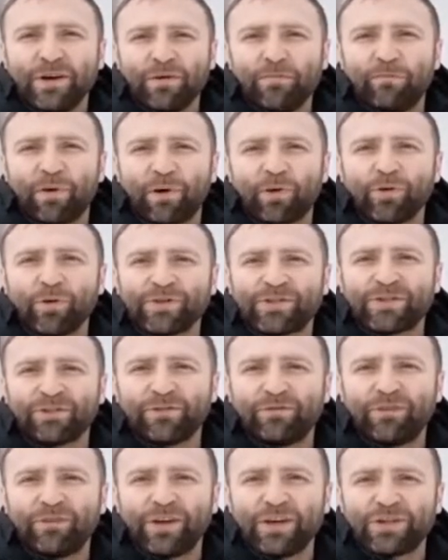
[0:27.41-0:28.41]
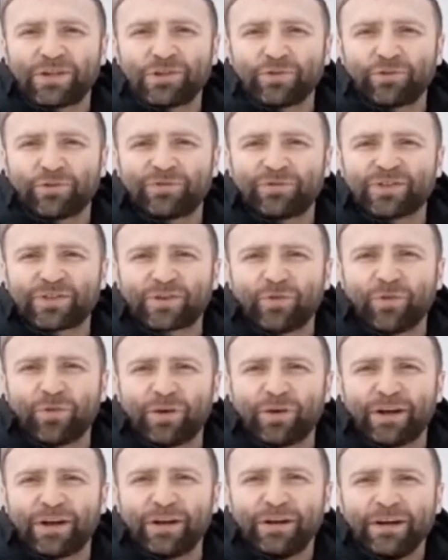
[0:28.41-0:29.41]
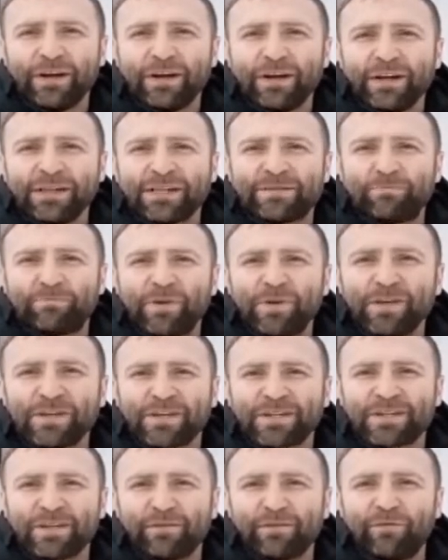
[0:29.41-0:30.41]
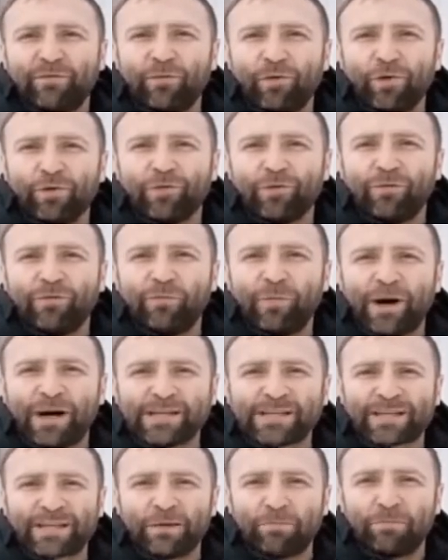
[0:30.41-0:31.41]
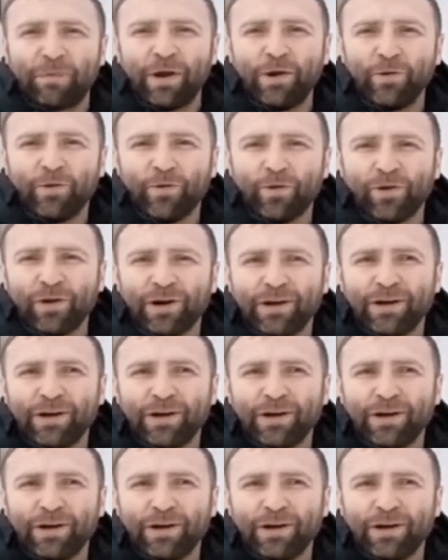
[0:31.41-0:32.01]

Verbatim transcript: бросил вещи уж вскоре, с в воду в маске плюх.